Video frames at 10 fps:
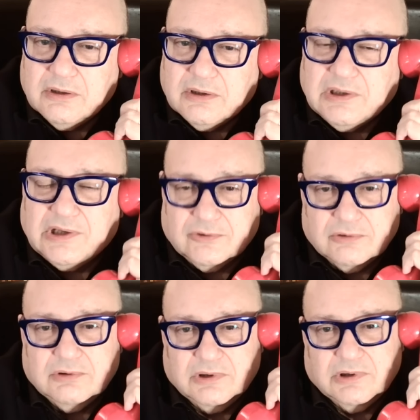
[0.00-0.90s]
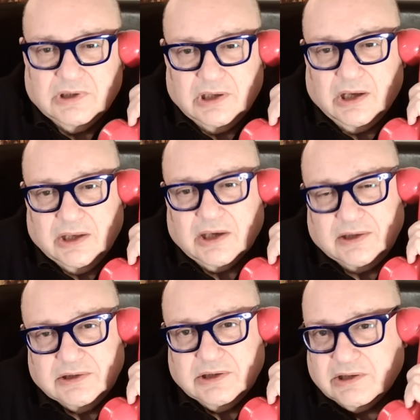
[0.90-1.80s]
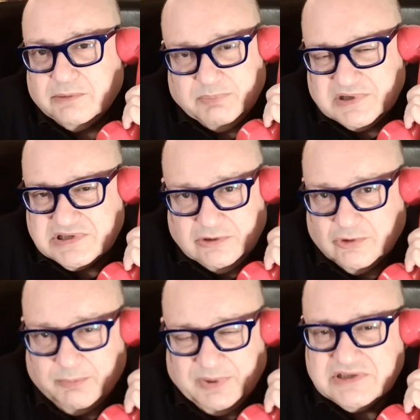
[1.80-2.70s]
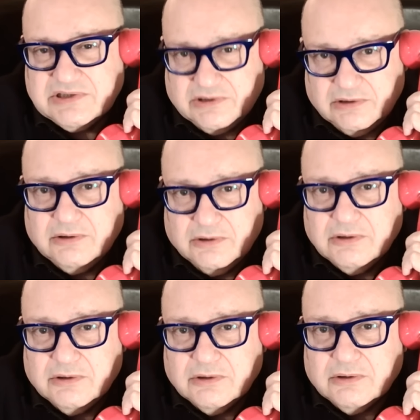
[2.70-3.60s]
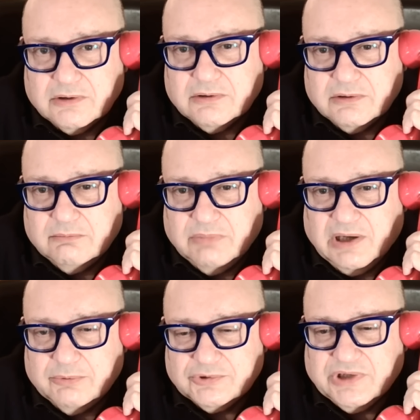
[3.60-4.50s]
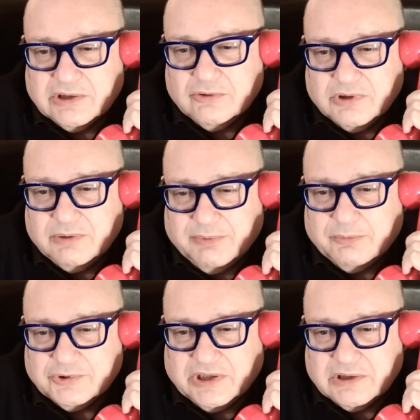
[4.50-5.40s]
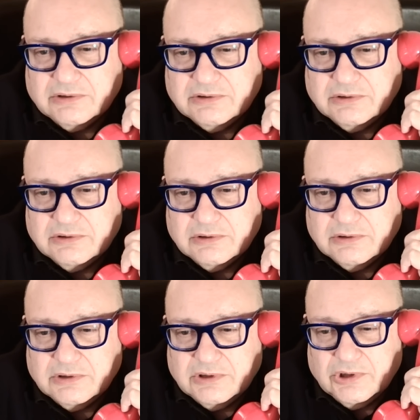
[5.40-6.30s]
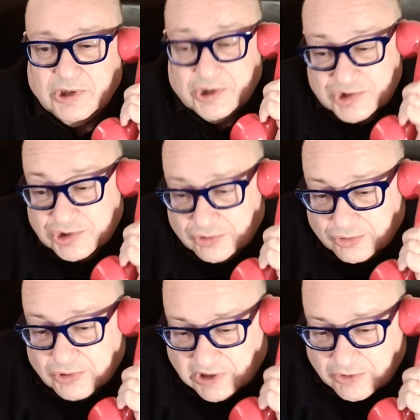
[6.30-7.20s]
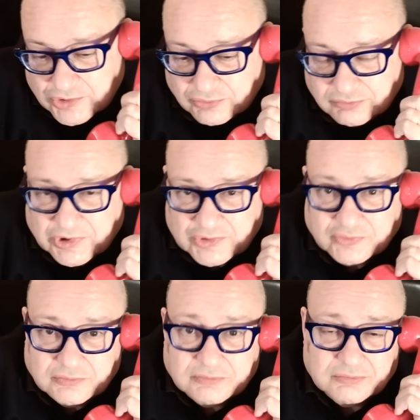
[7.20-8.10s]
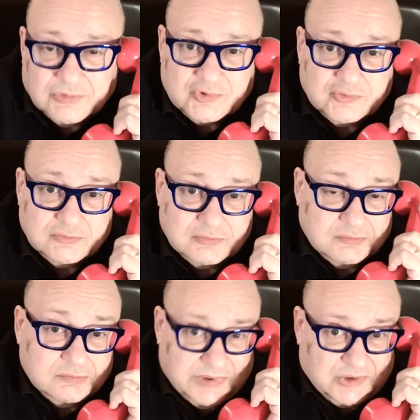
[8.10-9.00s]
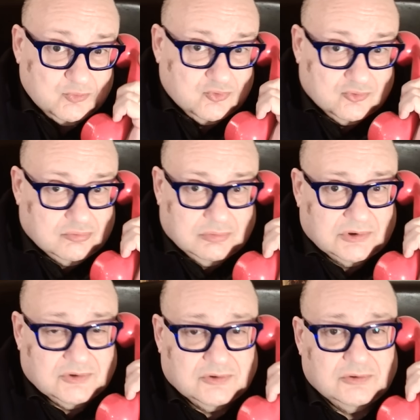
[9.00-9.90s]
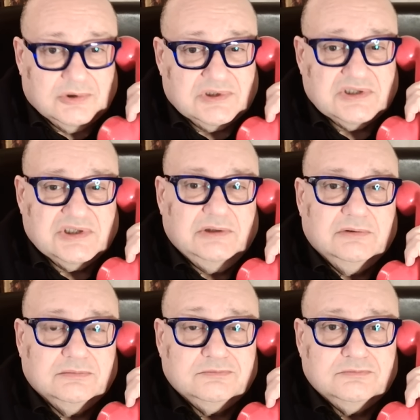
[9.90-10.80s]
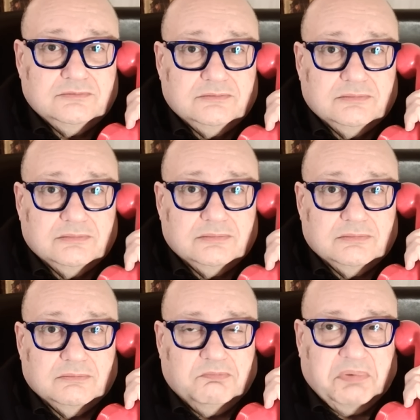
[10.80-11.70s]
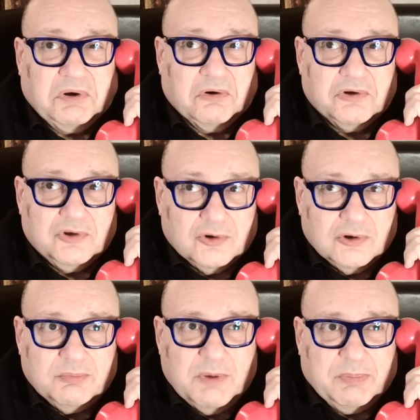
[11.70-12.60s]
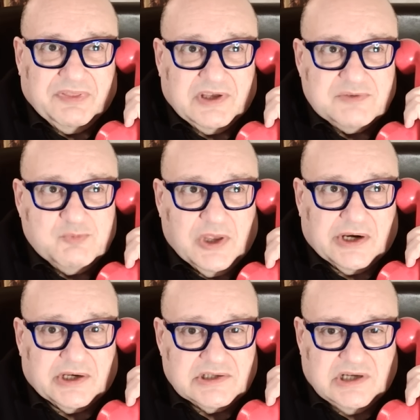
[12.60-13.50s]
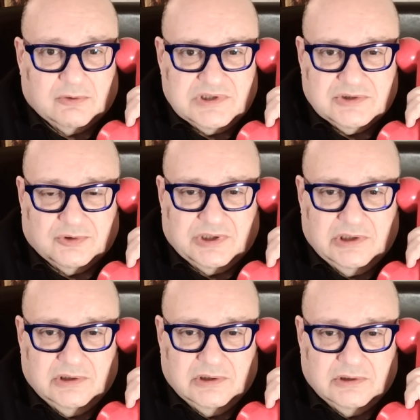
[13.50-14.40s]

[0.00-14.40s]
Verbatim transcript: Claro, en que hay gente que pase lo que pase, va a votar lo que va a votar. Si no, no, claro, es un, es un, es un virus, esto es así. Pero yo me parece que es muy arriesgado esto, ¿eh?